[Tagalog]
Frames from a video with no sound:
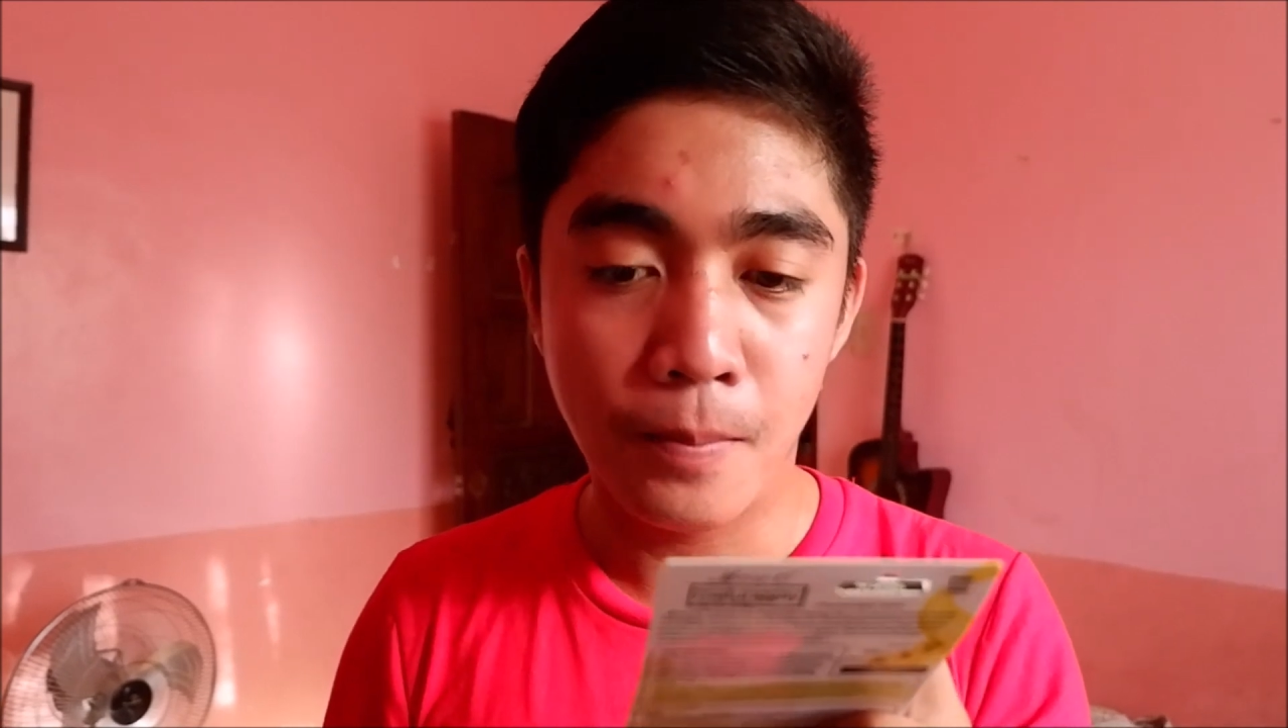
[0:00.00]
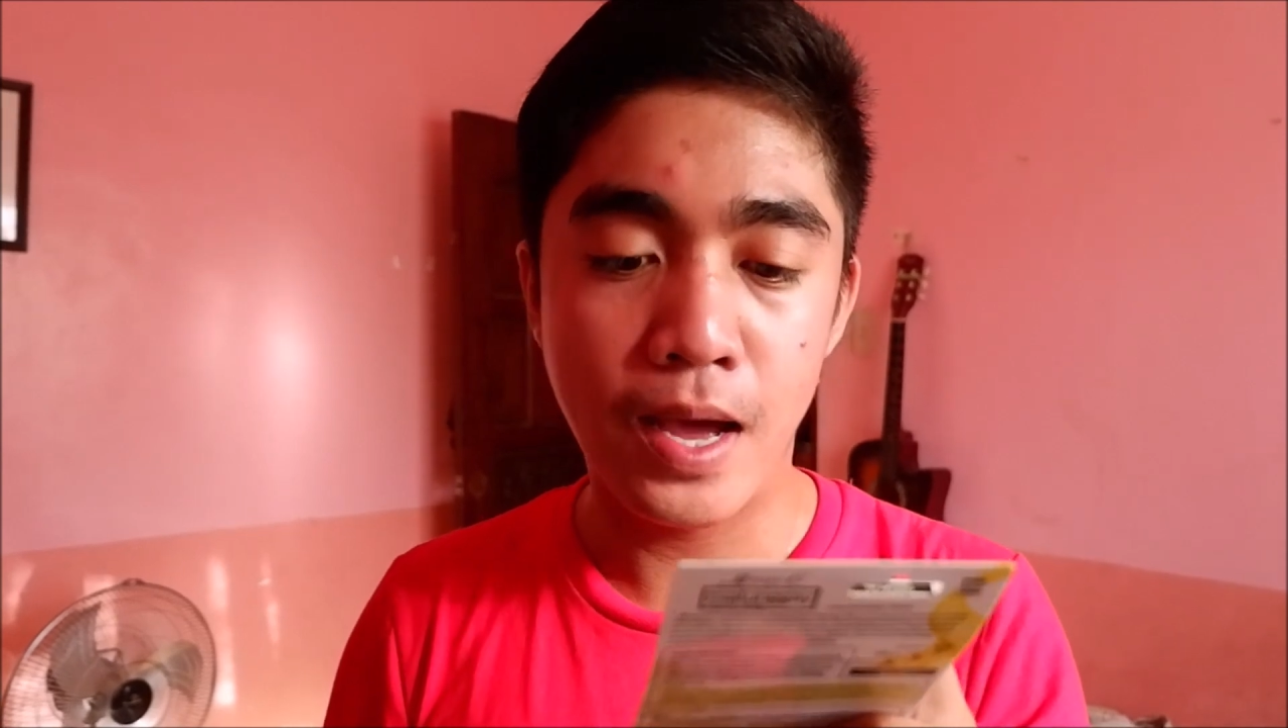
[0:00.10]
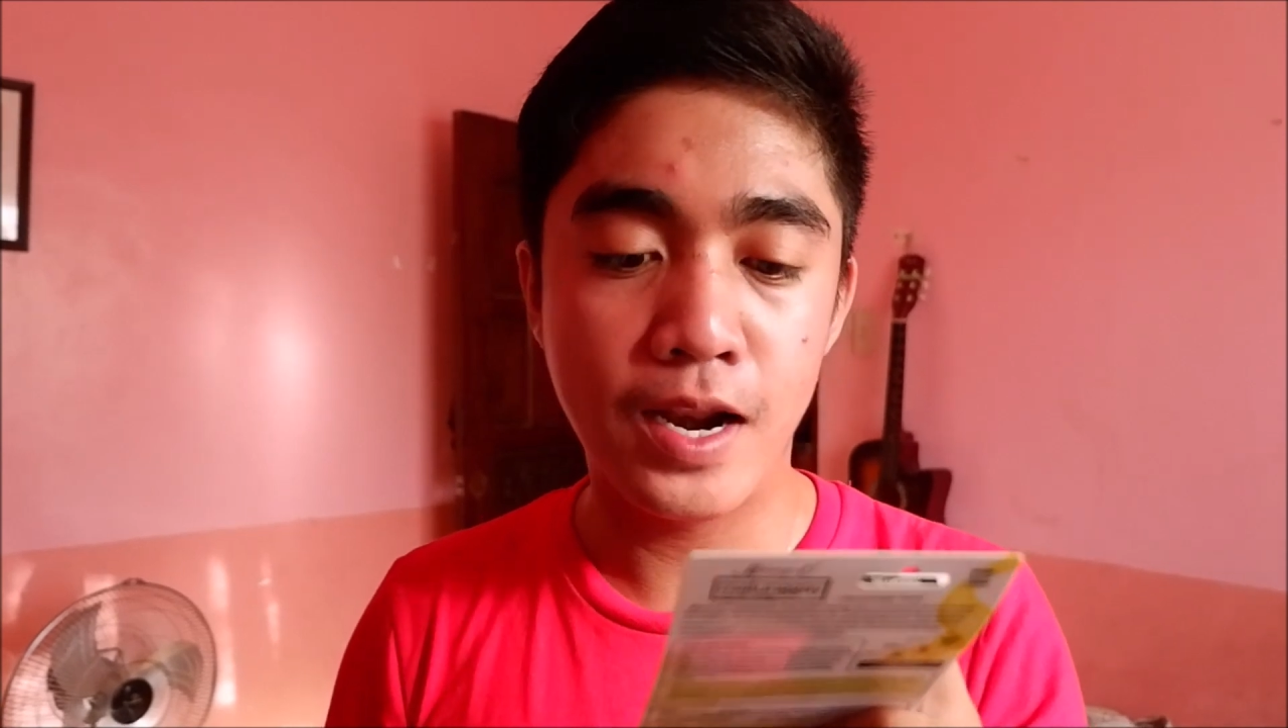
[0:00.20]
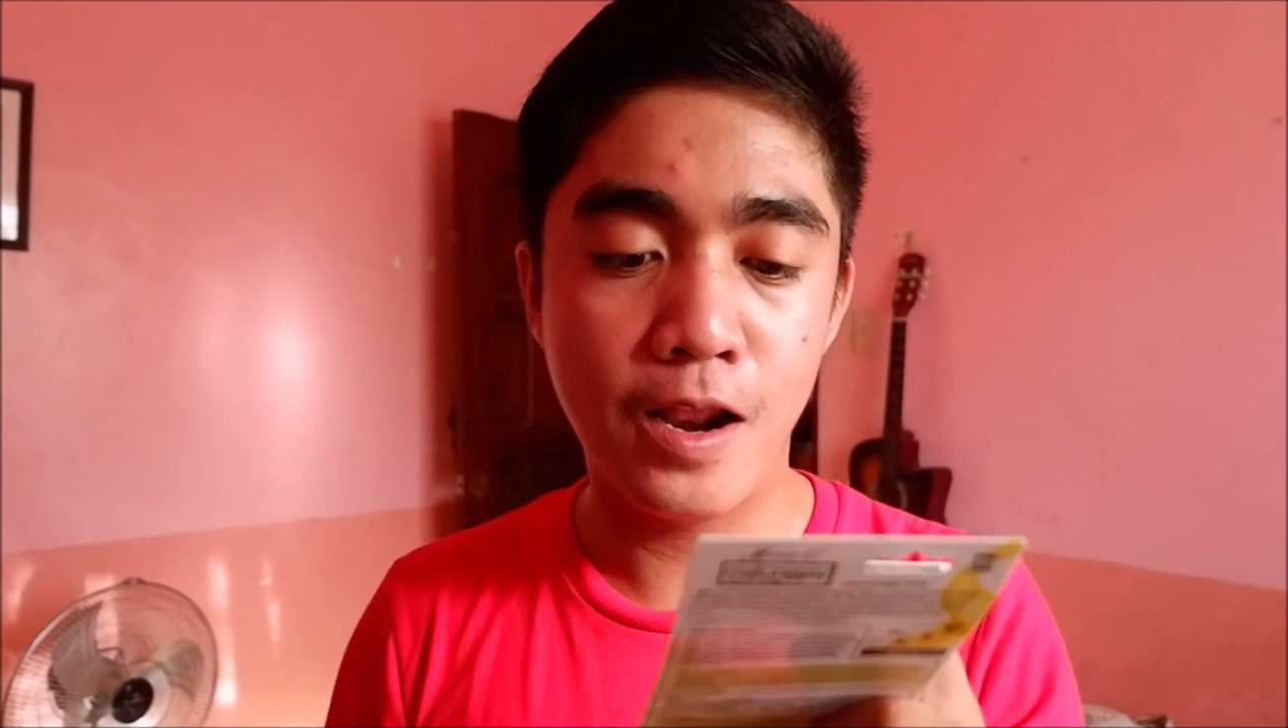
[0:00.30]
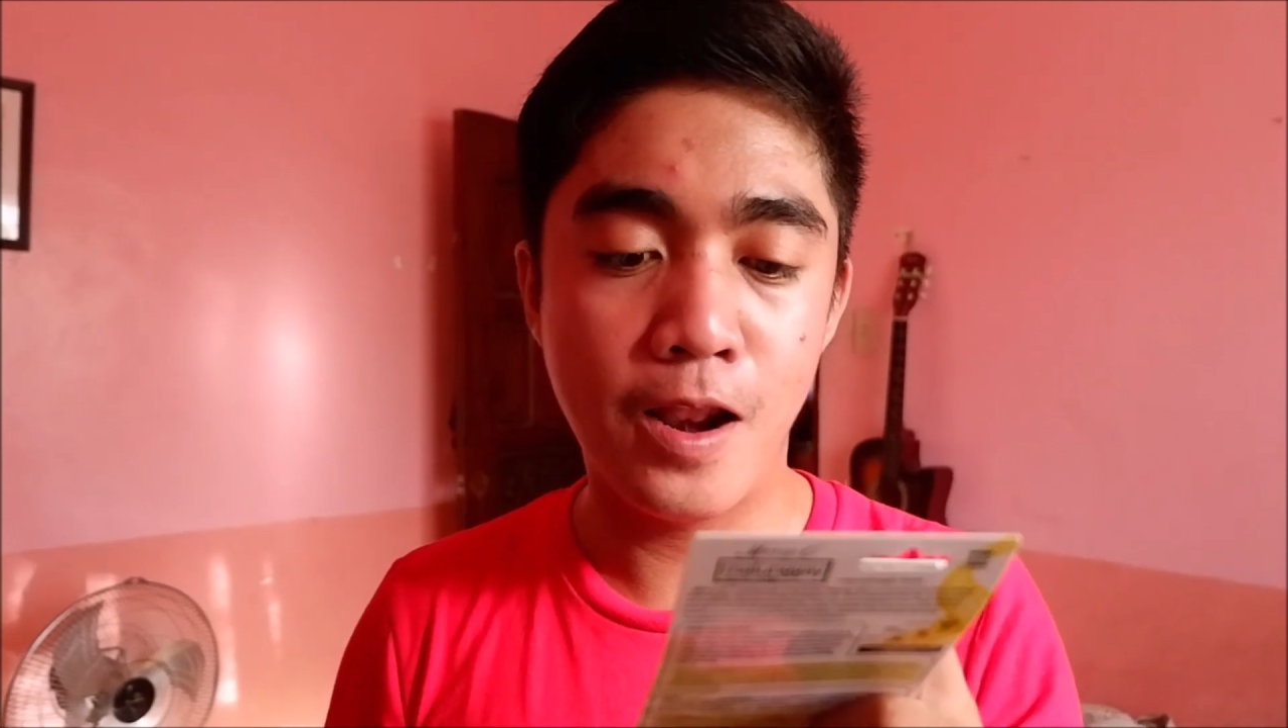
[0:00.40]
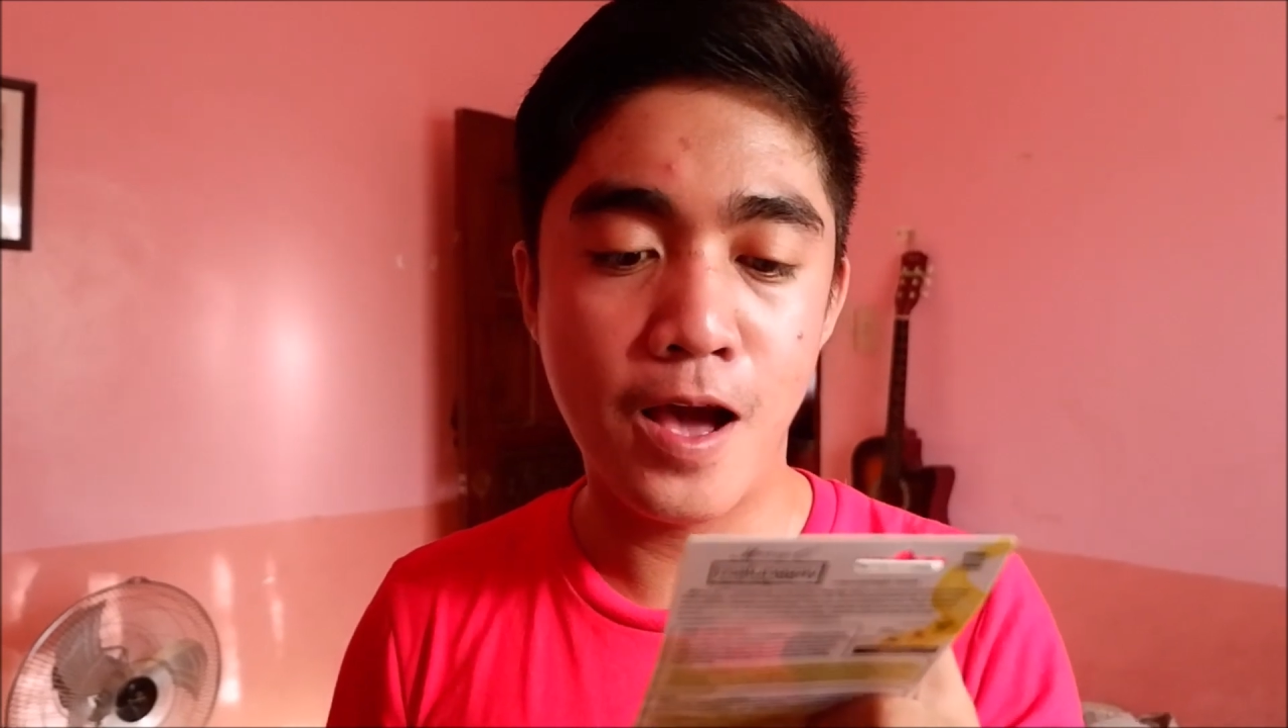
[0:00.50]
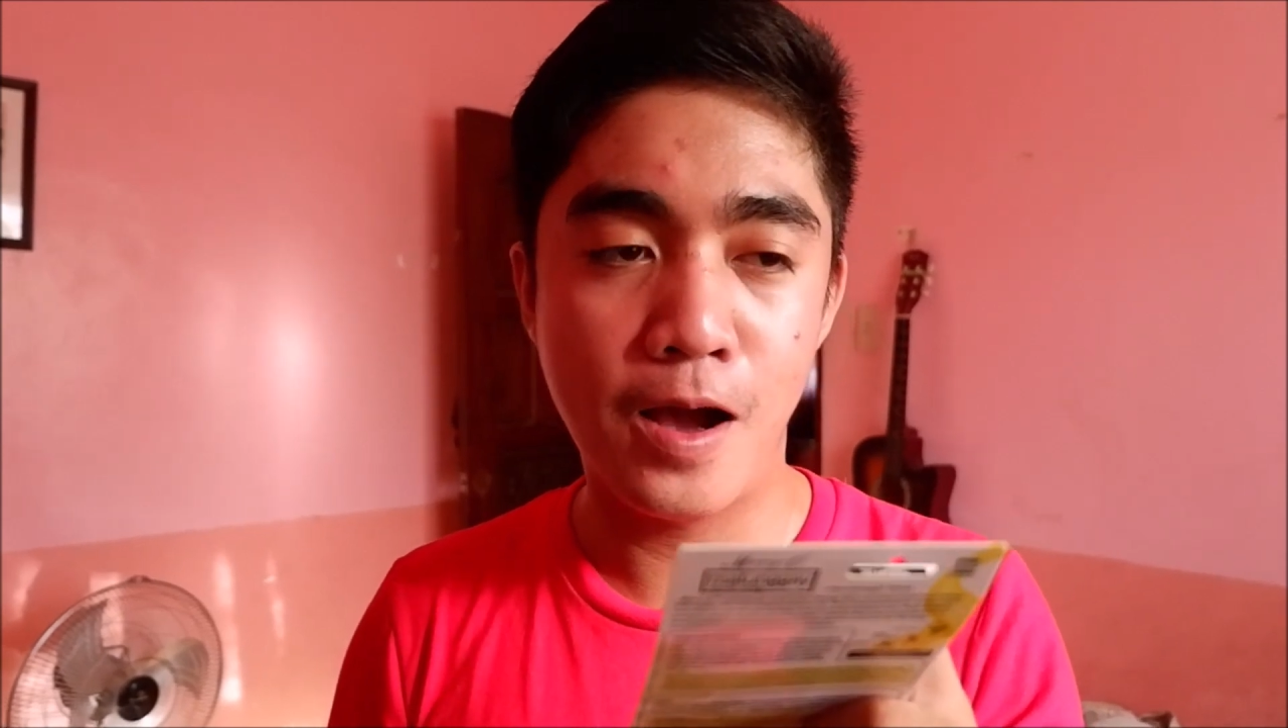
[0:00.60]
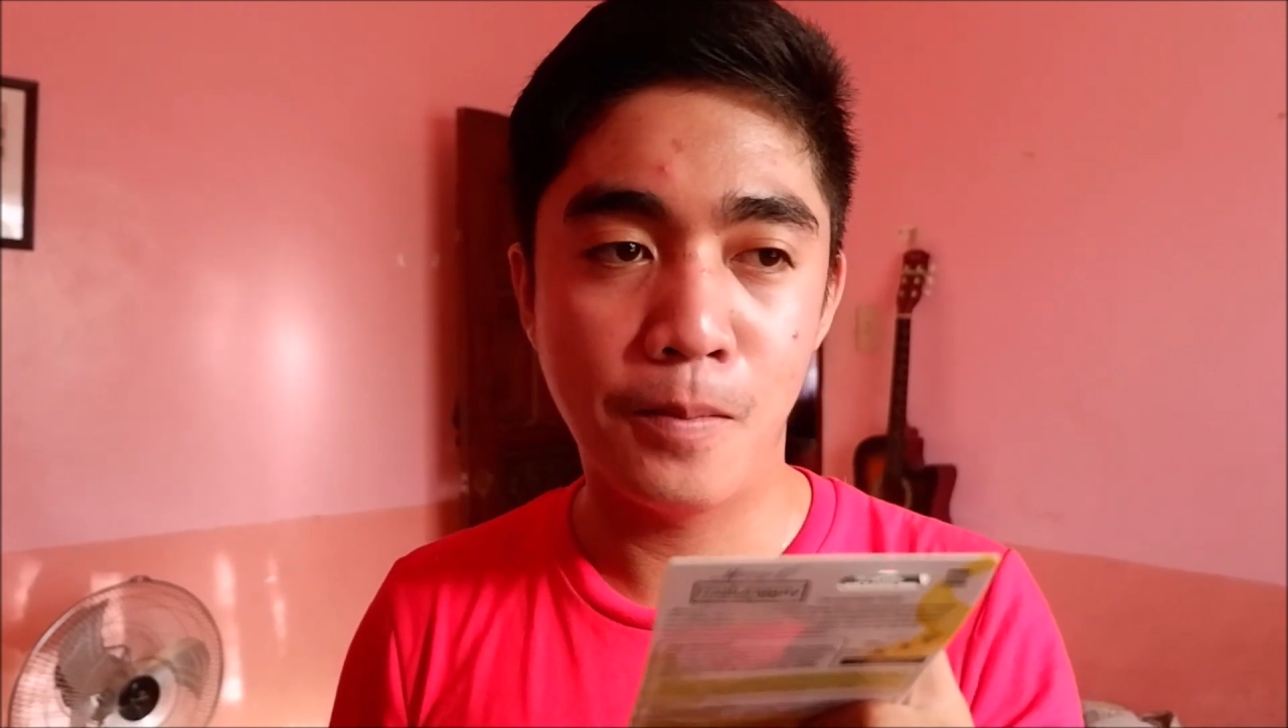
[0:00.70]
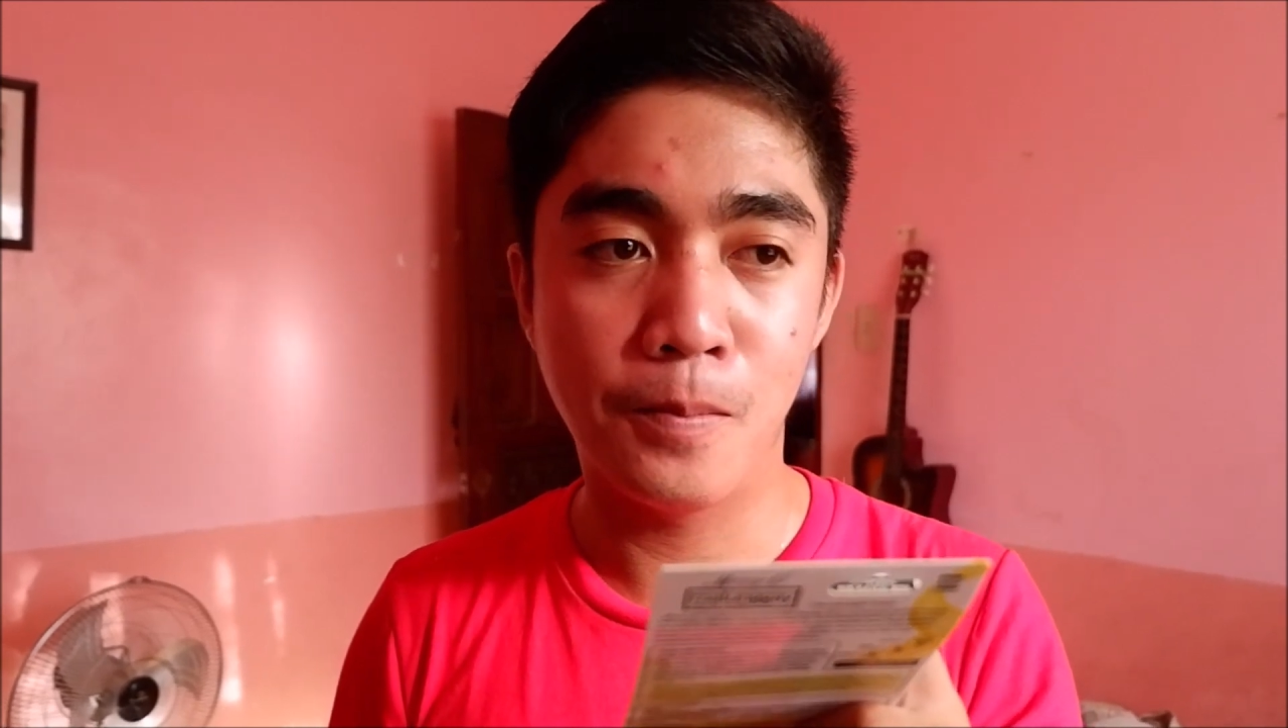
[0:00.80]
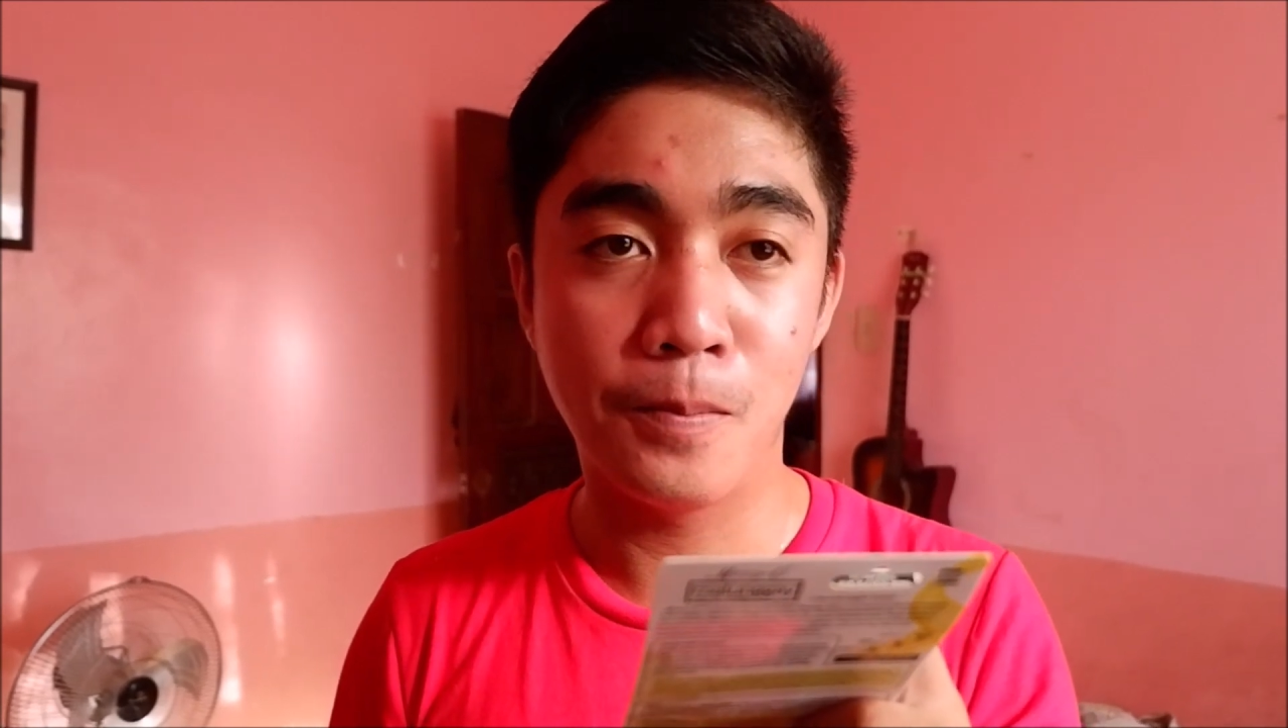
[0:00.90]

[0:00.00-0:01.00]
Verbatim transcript: para lang